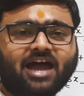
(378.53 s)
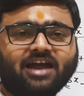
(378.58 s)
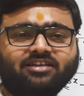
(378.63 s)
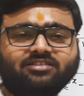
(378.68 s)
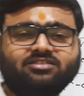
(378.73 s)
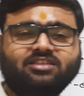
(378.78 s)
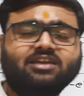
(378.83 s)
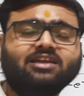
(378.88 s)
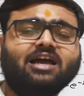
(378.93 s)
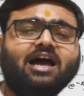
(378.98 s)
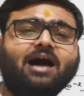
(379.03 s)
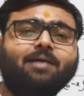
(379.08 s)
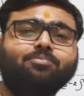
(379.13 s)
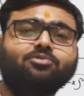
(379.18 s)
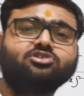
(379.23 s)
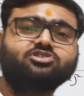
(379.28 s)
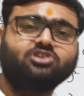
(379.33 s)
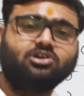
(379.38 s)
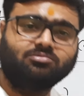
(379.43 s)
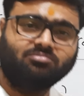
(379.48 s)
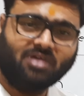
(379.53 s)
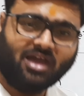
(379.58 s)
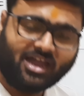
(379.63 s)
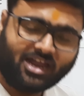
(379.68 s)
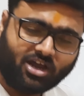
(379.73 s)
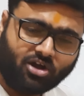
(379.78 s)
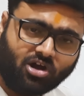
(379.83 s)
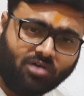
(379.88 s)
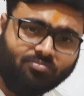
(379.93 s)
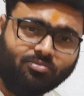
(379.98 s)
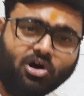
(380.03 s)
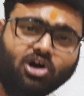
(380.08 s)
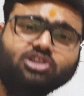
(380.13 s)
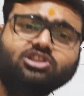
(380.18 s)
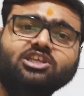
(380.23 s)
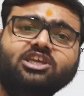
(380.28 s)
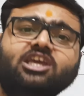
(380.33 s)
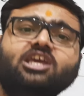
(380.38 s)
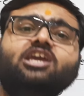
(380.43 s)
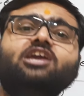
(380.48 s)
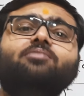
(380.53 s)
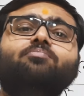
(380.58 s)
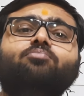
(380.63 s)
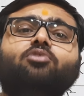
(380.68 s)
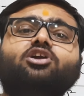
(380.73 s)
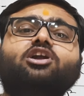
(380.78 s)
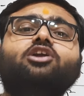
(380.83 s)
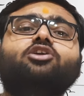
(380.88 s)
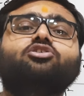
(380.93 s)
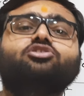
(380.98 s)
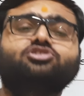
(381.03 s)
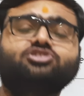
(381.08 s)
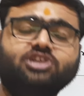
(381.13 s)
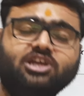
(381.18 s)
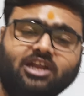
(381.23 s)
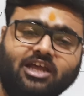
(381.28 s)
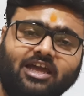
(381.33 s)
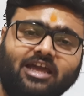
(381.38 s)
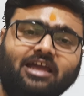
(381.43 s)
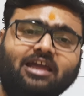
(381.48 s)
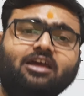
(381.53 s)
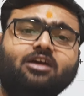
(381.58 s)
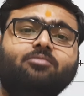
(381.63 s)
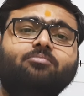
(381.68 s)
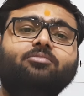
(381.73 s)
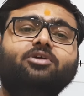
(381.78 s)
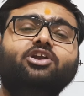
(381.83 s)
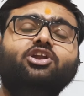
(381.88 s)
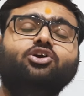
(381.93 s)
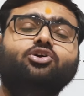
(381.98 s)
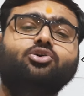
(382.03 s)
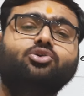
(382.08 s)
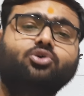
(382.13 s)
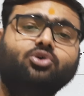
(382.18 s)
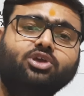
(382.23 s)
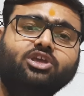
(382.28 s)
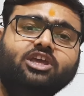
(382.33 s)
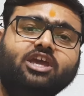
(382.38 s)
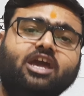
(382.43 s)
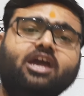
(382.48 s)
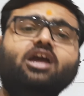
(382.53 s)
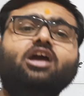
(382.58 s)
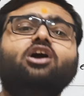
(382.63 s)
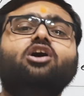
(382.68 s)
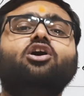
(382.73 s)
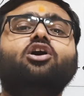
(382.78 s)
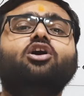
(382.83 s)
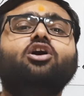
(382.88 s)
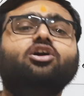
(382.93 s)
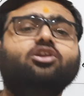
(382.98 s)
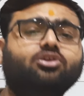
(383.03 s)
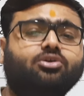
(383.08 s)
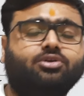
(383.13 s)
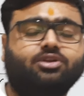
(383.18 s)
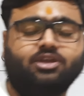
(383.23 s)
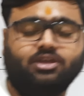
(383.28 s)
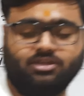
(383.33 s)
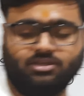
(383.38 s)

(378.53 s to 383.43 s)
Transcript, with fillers: आई थिंक आपको समझ में आ गया होगा बहुत ही इंपॉर्टेंट क्वेश्चन है वीडियो को रोकिए और नोट